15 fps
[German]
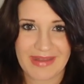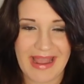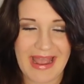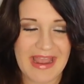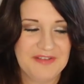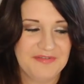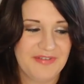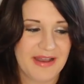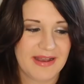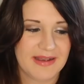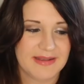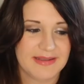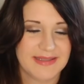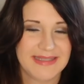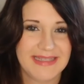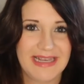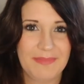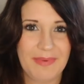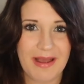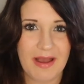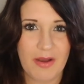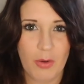einfach
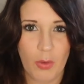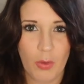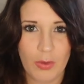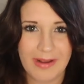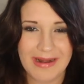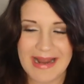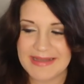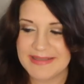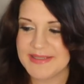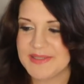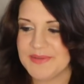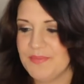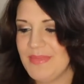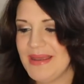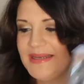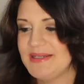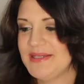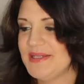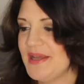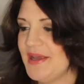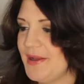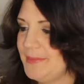Silber Hochglanz
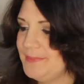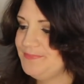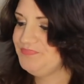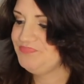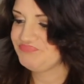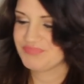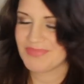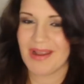mit ähm,